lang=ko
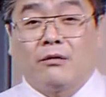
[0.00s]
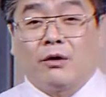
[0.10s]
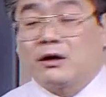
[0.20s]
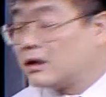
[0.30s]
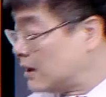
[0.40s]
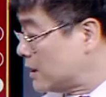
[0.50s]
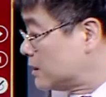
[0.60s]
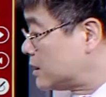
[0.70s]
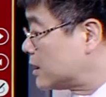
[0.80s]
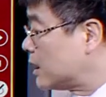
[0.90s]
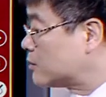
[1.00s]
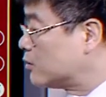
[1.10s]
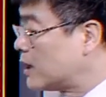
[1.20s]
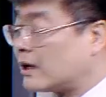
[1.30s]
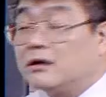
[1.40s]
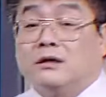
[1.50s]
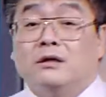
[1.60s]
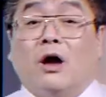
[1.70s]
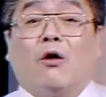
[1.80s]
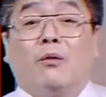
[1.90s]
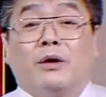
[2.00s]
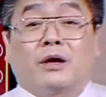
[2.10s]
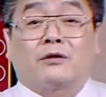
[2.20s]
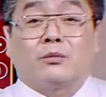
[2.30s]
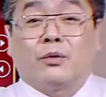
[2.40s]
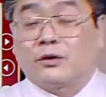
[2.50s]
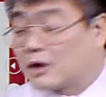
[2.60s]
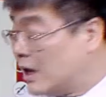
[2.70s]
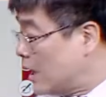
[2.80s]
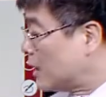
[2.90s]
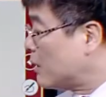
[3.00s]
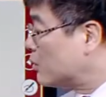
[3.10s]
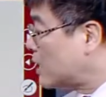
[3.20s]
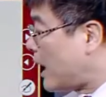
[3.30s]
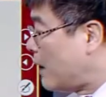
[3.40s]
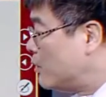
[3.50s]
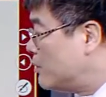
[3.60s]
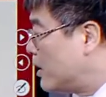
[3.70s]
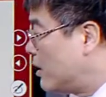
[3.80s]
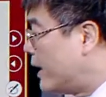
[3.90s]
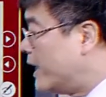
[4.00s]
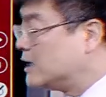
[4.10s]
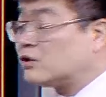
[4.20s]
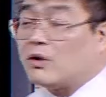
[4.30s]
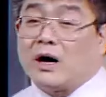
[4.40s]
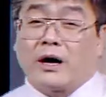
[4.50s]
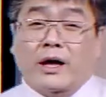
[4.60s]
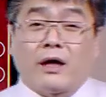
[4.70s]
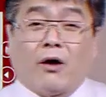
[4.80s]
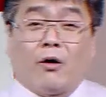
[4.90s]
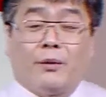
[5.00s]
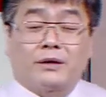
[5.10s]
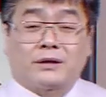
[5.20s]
월등한 시가총액 영업이익 개선폭이죠. 하다못해 하물며 LG화학의 영업이익